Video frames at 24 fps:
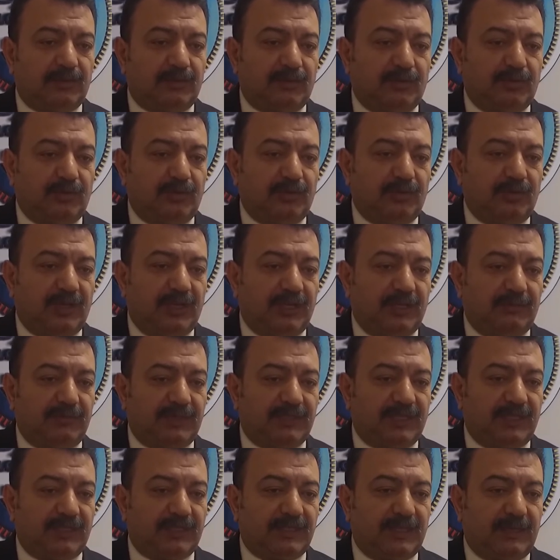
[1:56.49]

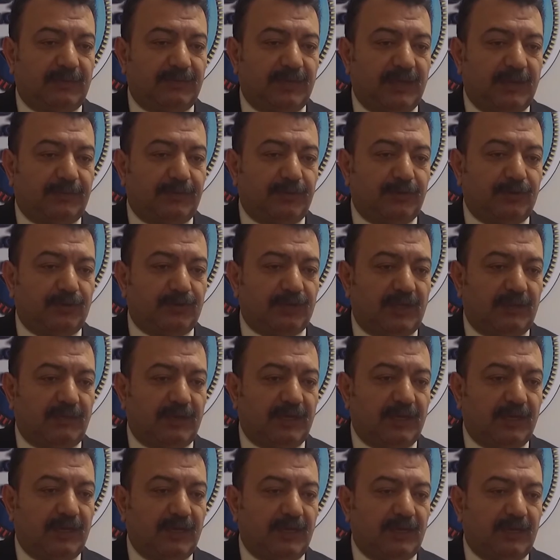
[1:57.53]
ürünlerimize zam yapıyoruz
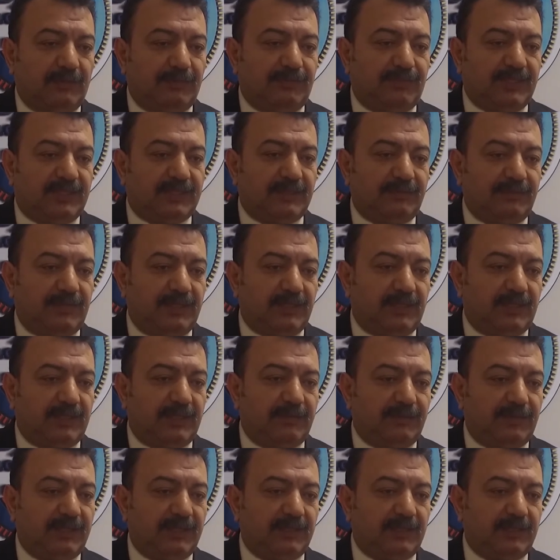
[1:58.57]
ama bizim
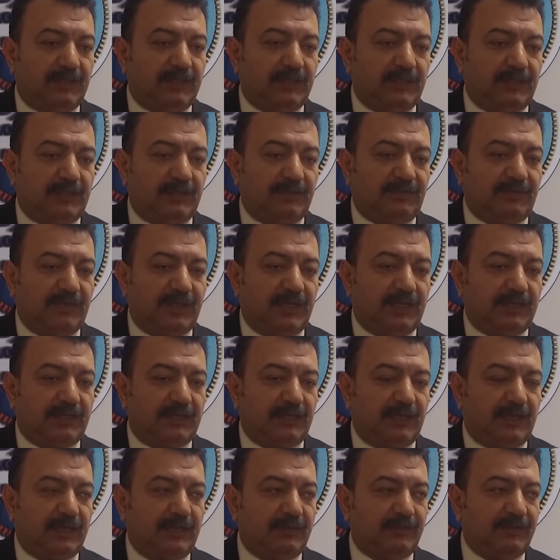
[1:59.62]
yılda bir fiyat
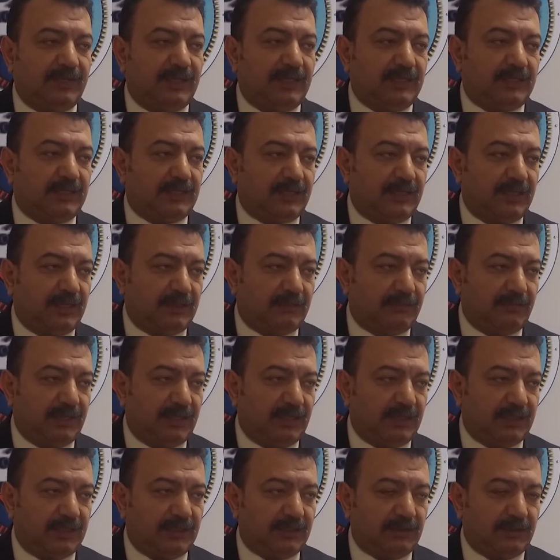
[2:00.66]
tarife
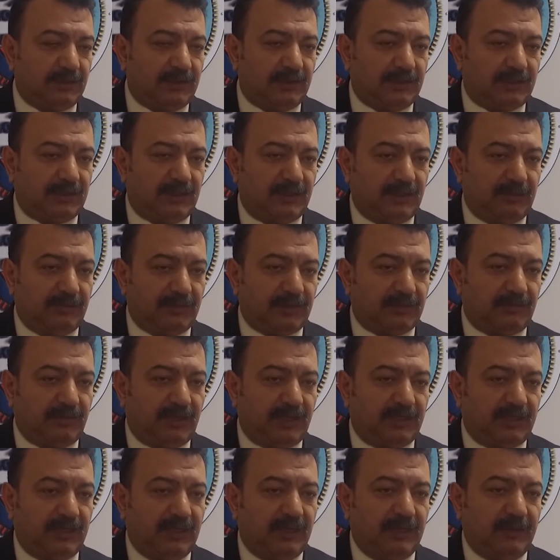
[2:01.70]
çıkartma şeyimiz
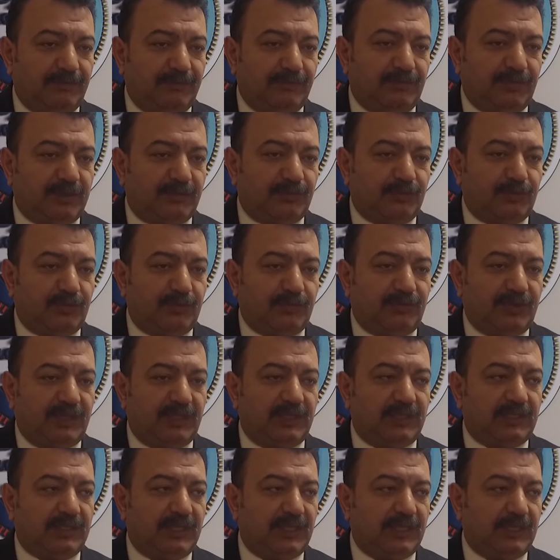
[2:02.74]
var. Biz bunu
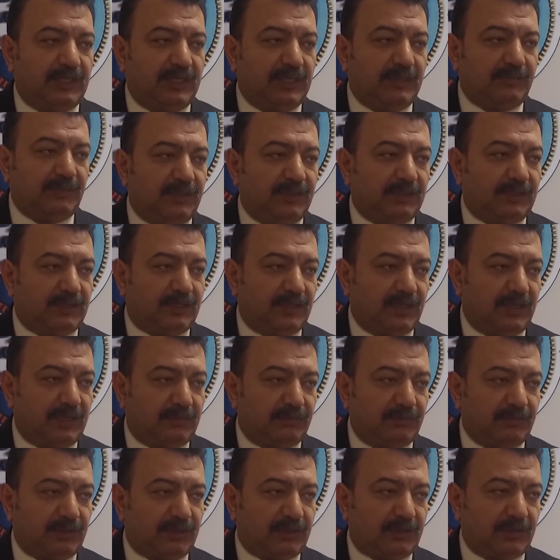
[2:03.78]
birinci ayda bir
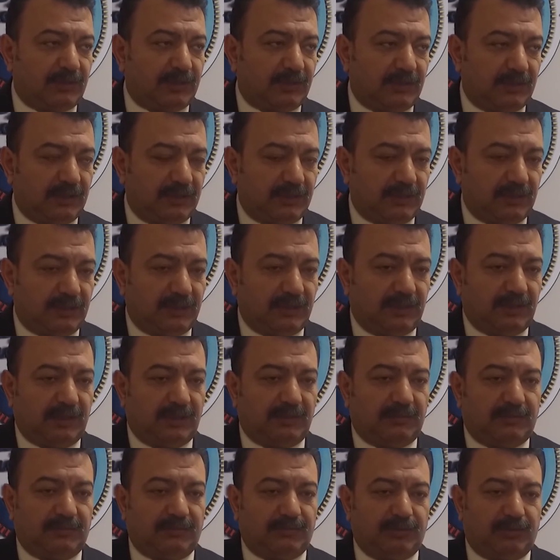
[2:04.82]
çıkartmıştık.
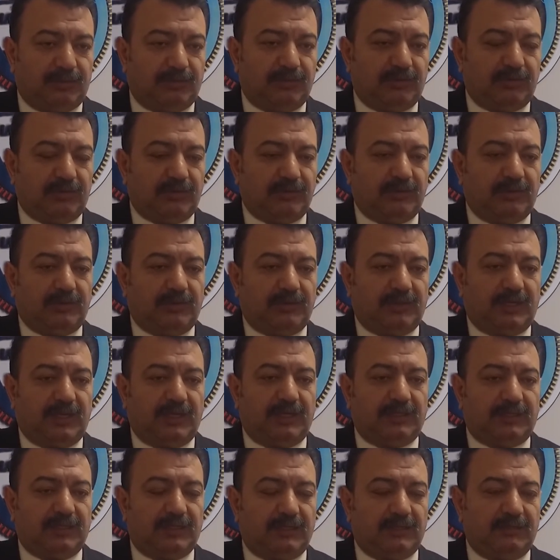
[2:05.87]
Bütün
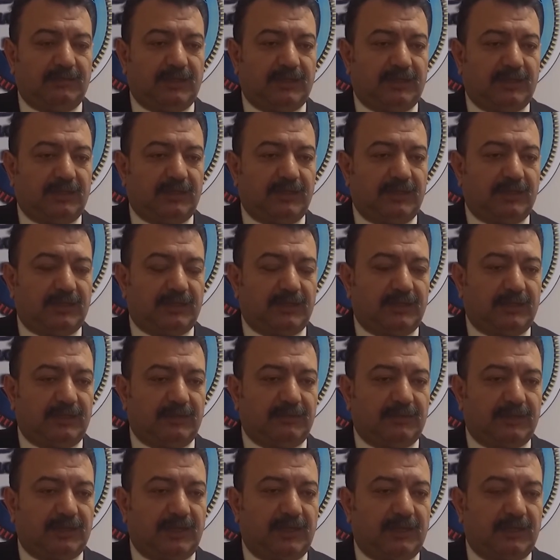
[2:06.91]
Kayseri
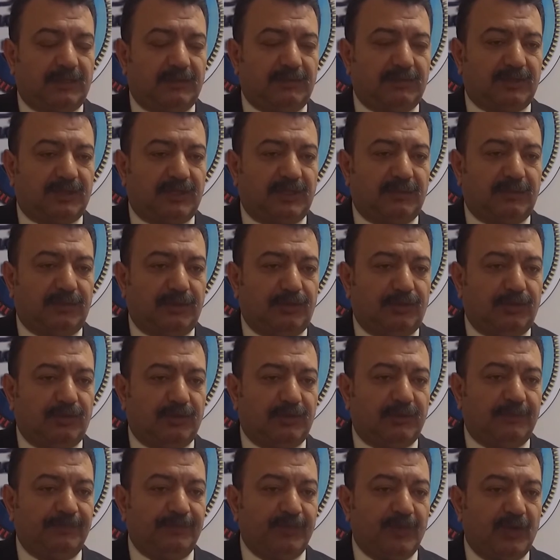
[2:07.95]
vatandaşlarımız, halkımız da biliyor.
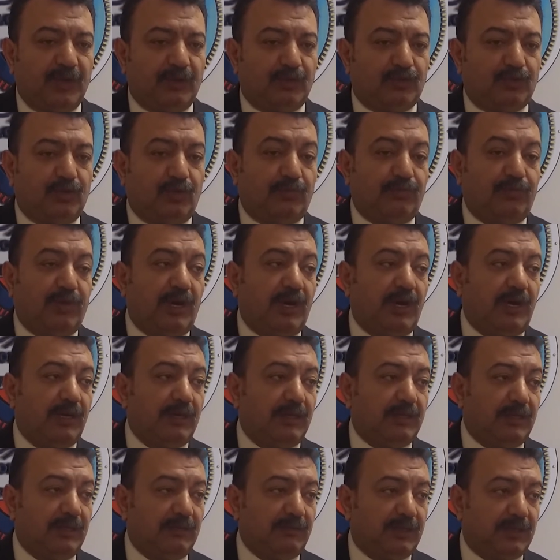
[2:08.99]
Çok
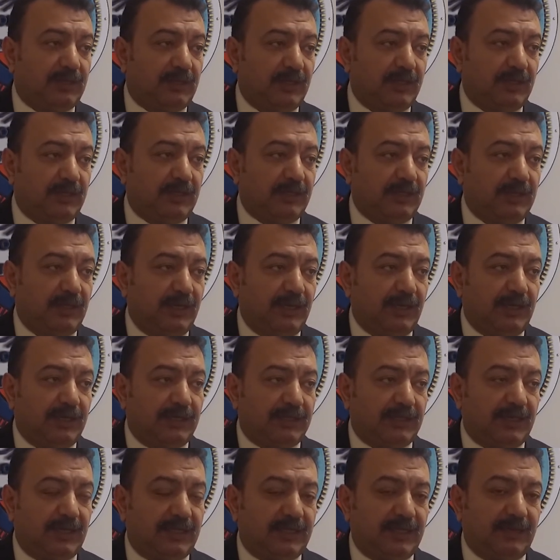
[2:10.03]
pahalı demişlerdi.
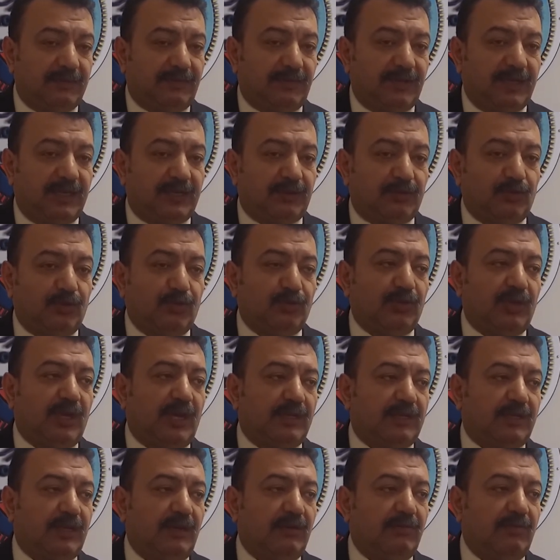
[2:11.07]
Zaten fiyat o
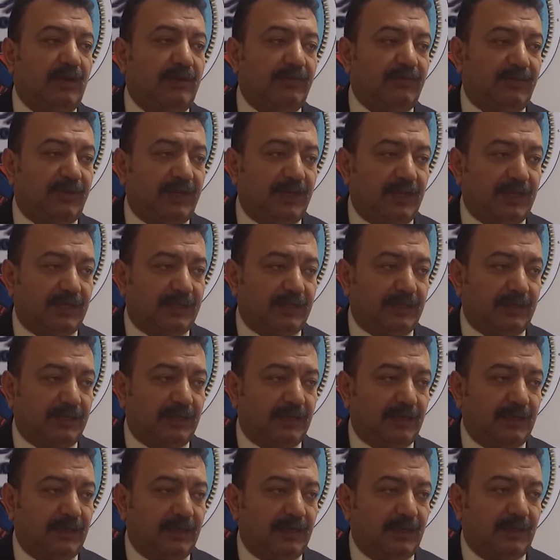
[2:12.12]
tavan
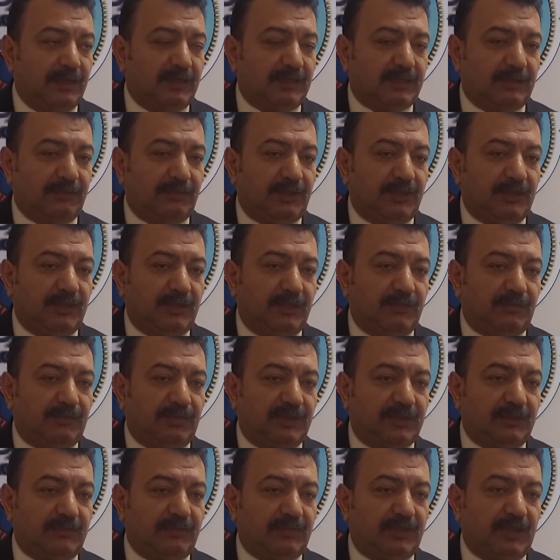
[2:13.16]
fiyattı. Şimdi
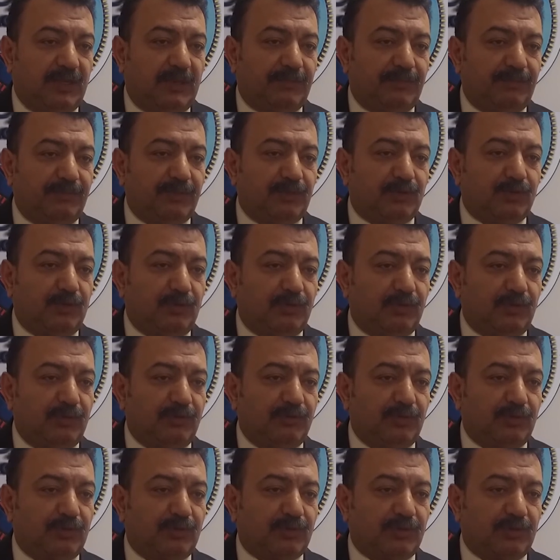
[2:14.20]
bizim şey yapmış
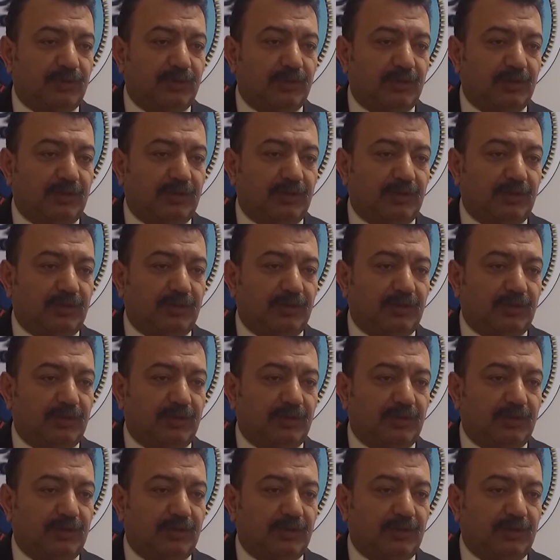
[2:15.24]
olduğumuz e,